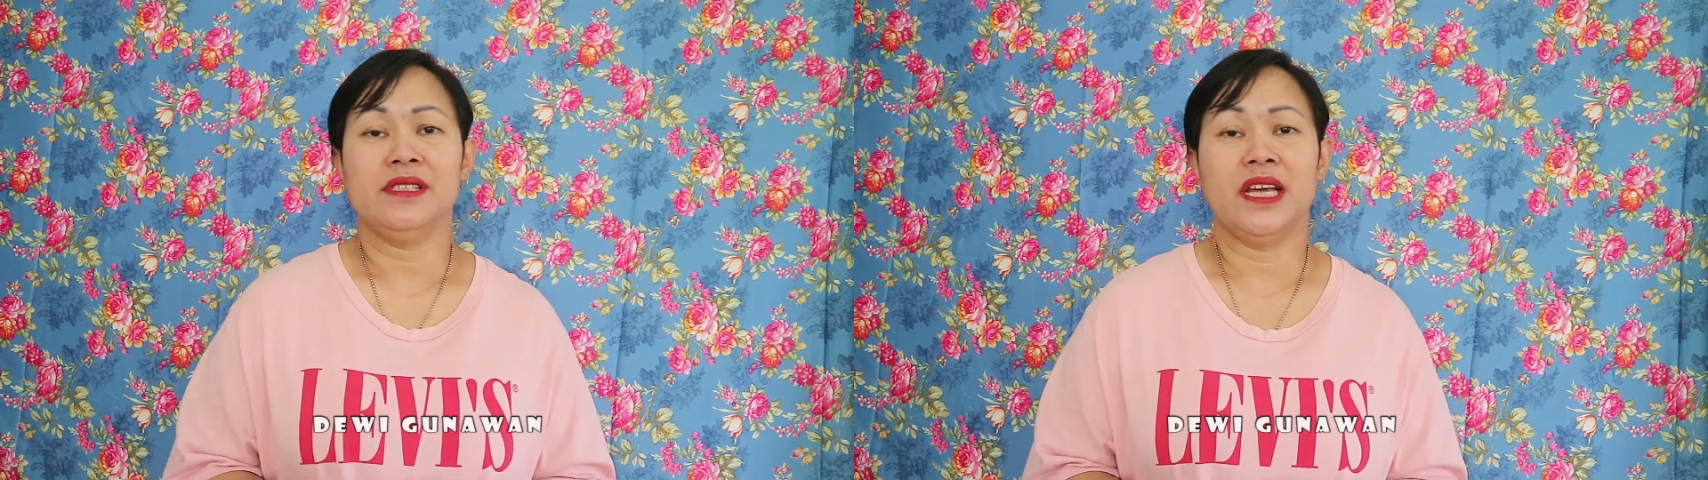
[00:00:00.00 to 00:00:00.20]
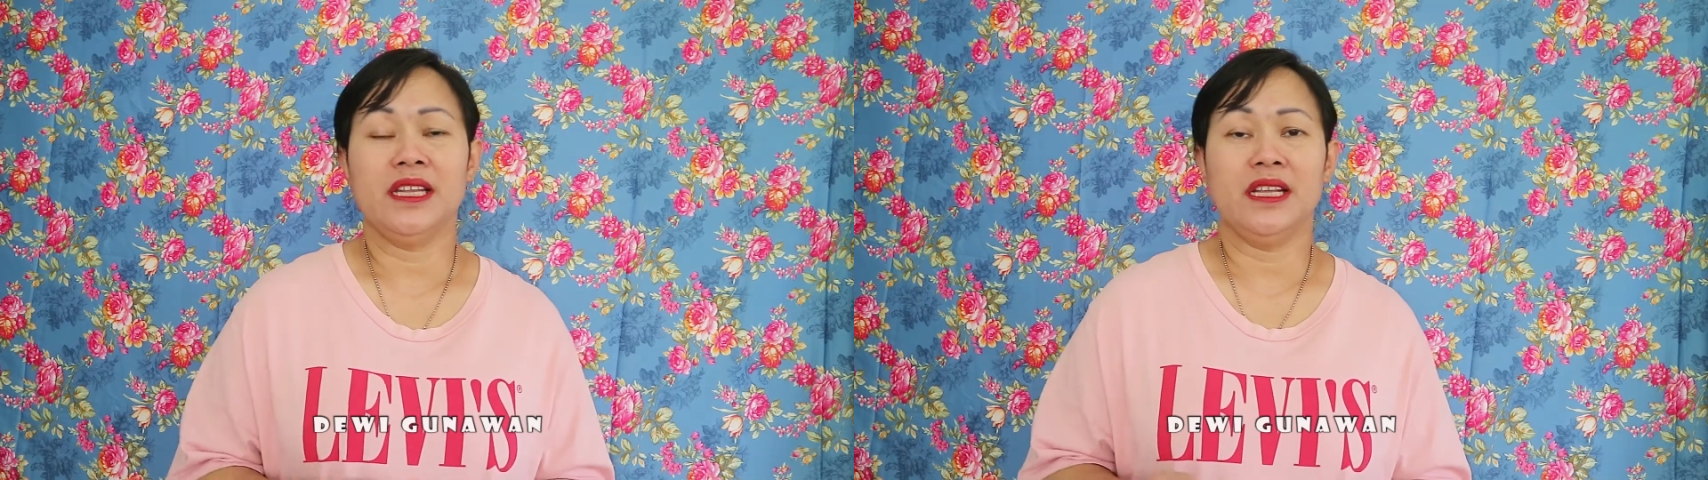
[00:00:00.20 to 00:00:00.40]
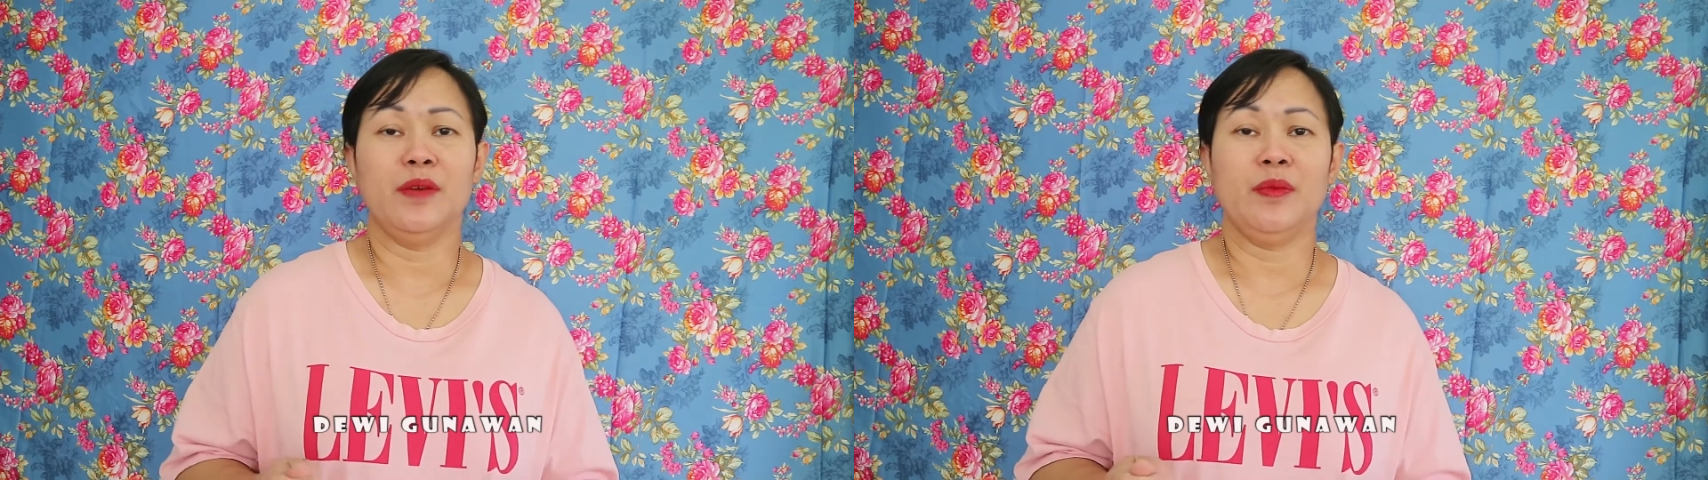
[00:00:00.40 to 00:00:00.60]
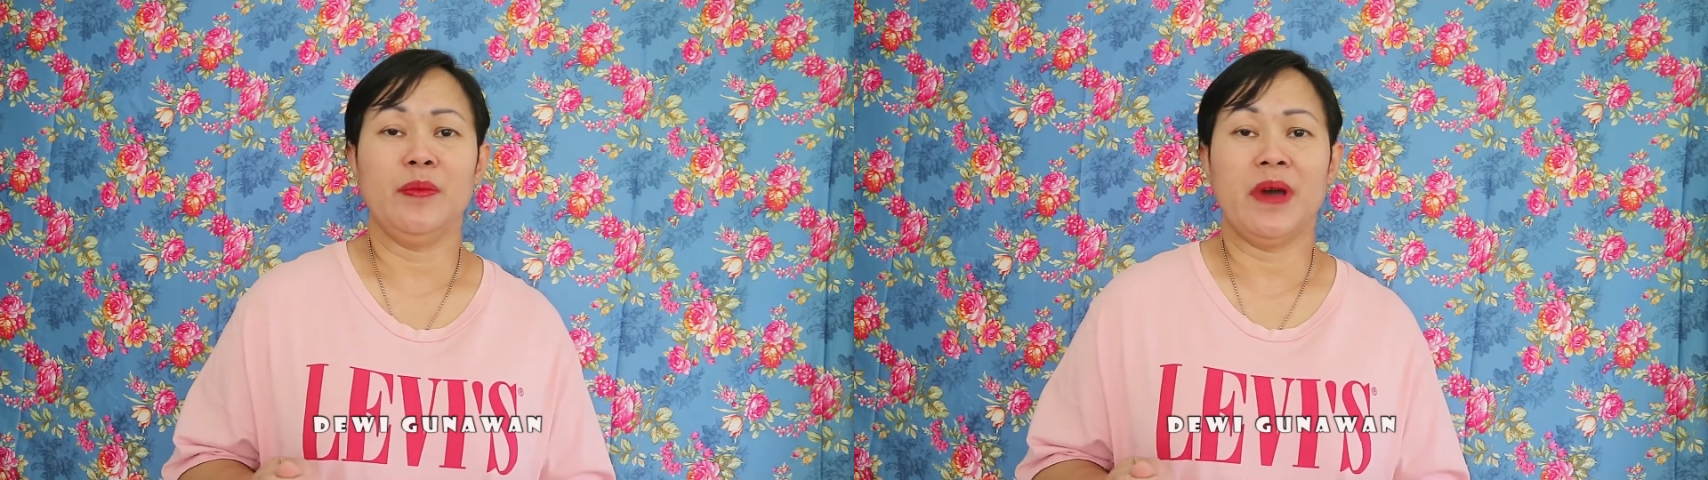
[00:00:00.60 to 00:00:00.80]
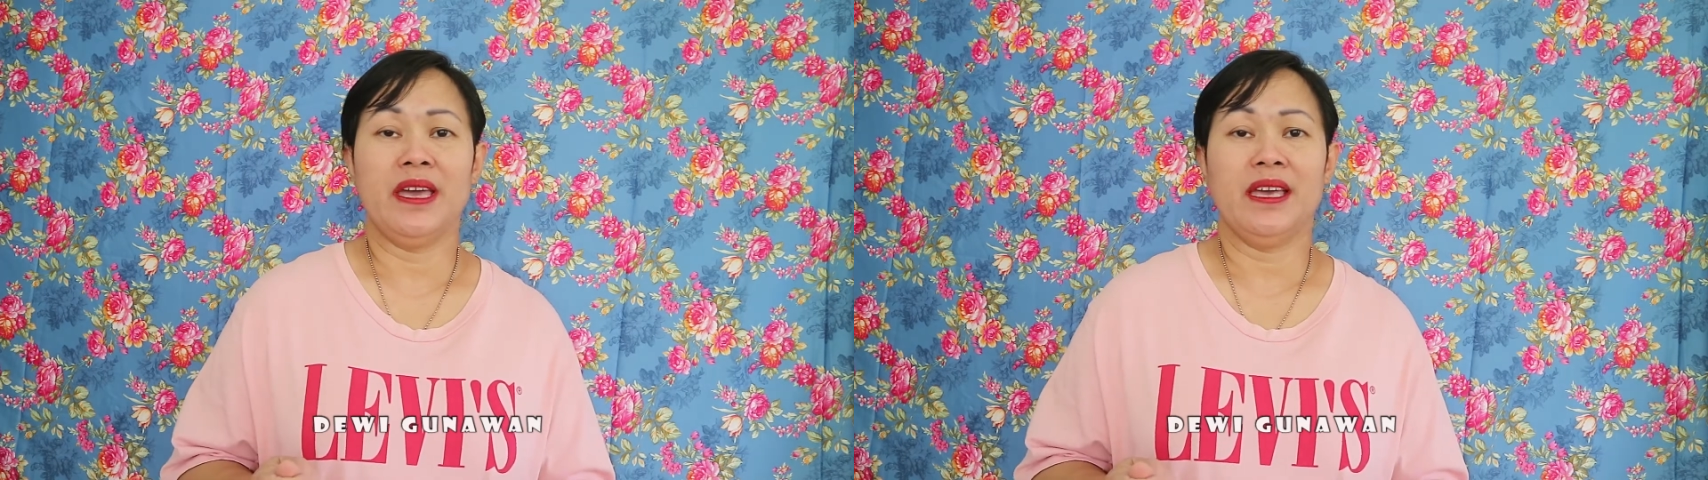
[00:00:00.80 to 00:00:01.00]
jadi lebih
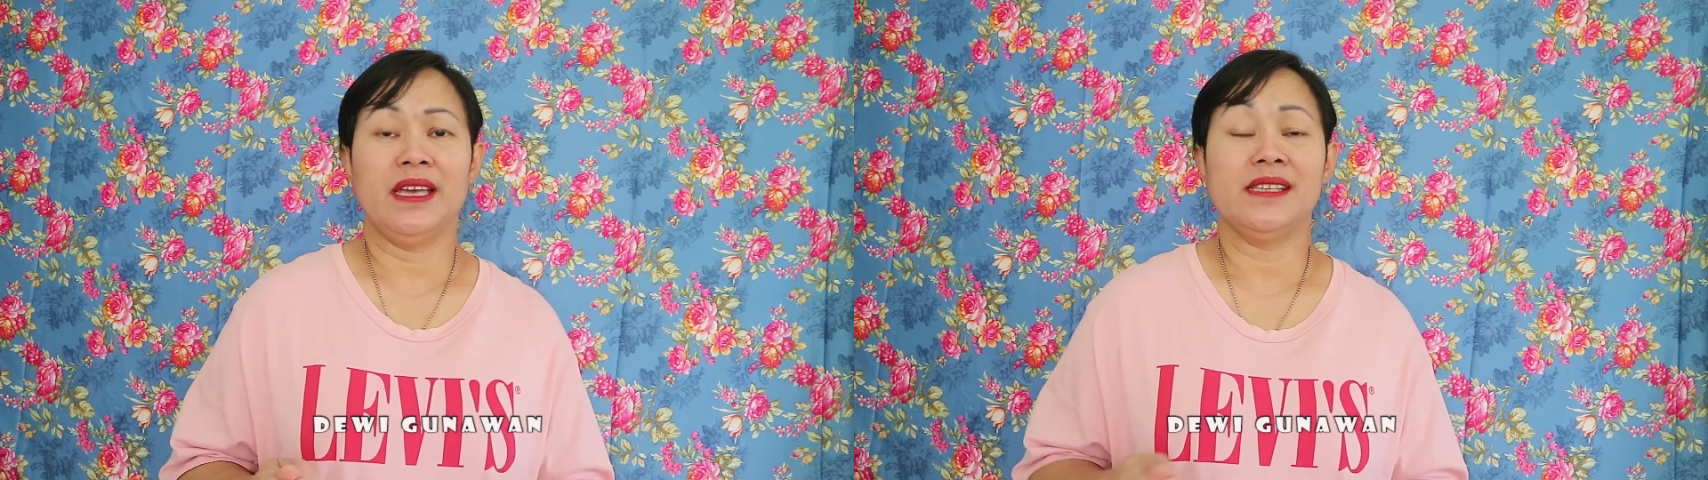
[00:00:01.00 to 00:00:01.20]
baik